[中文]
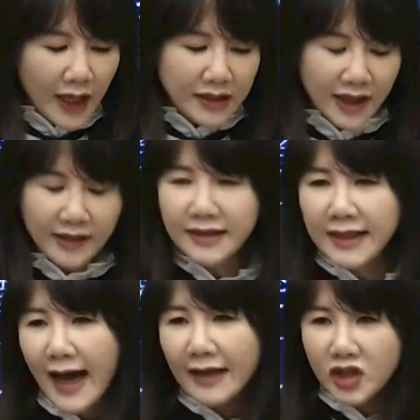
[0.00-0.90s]
不会增
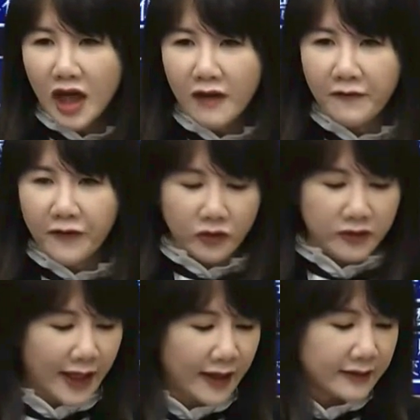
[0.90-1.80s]
加政
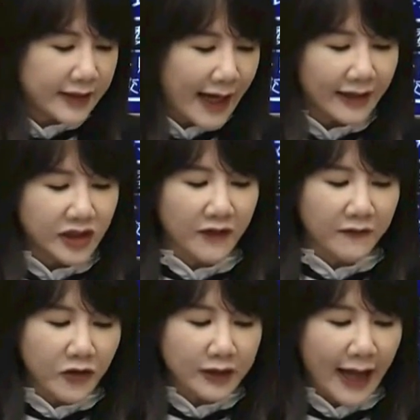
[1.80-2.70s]
府的财
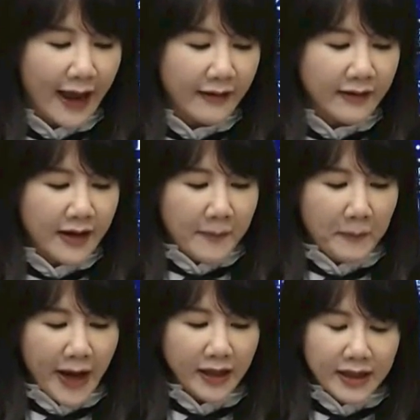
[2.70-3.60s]
政负担，
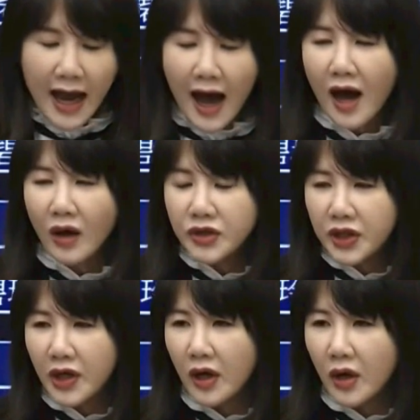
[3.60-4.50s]
并要
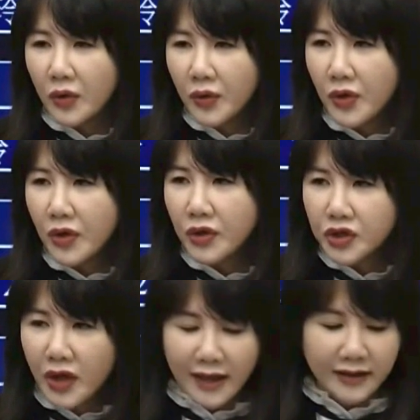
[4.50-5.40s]
求预
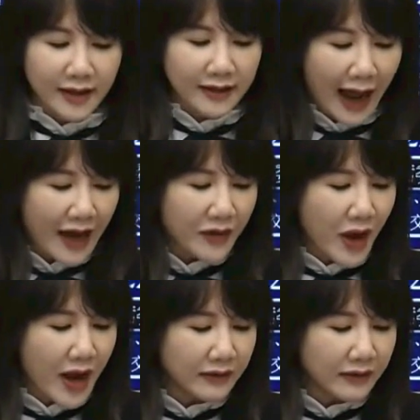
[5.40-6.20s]
算的来